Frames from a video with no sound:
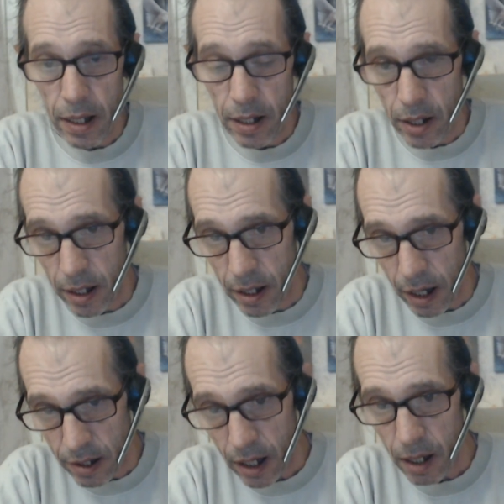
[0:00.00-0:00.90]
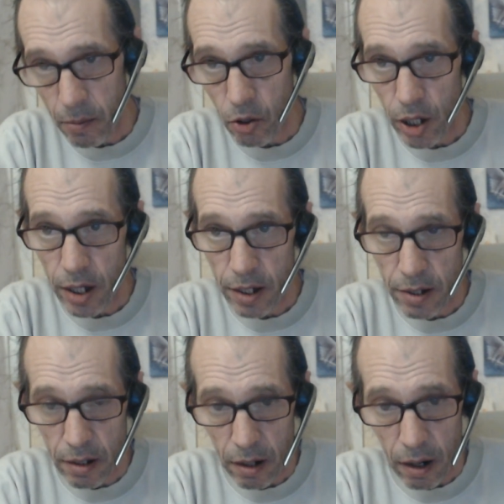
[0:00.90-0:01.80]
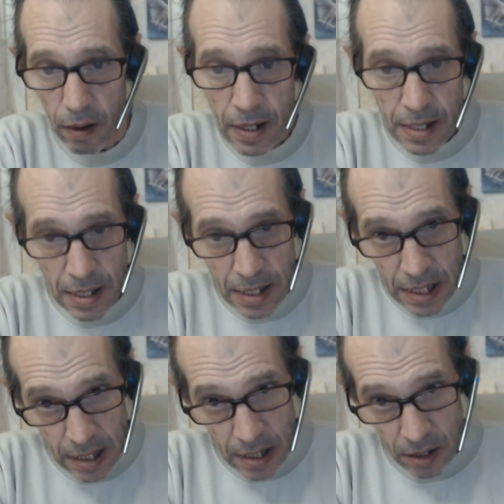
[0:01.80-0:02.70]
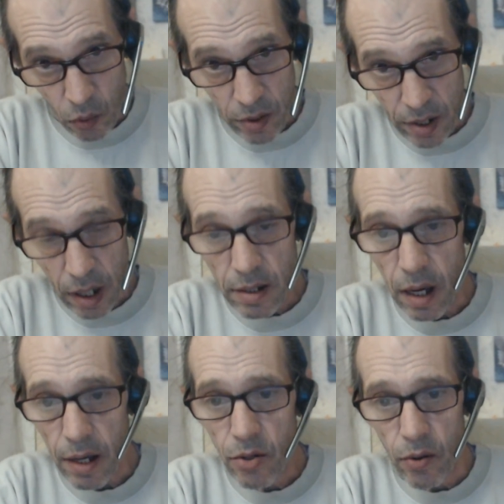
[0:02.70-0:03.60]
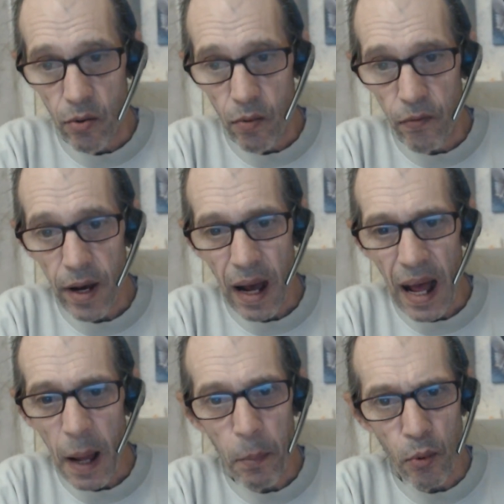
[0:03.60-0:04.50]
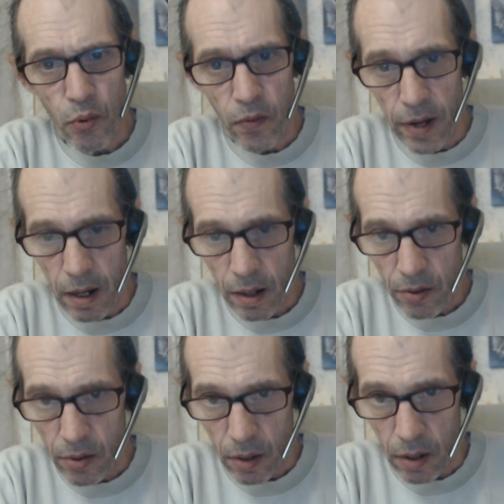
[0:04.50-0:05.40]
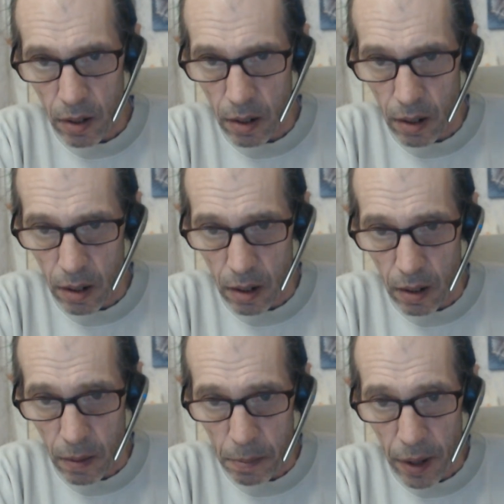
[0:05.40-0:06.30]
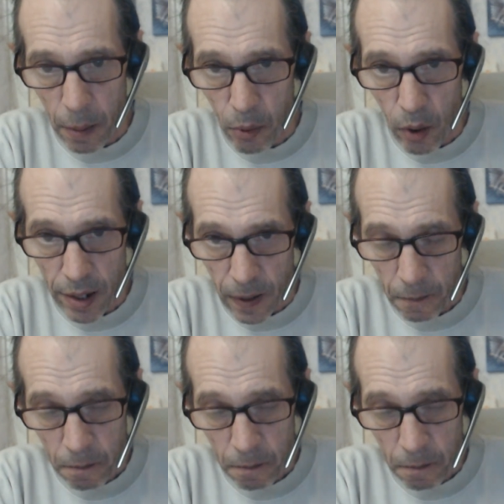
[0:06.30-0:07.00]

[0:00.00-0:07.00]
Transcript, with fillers: des gaz lacrymogènes, etc. Donc ça, ça risque de nous faire un peu du vilain sur, euh, par rapport à ça.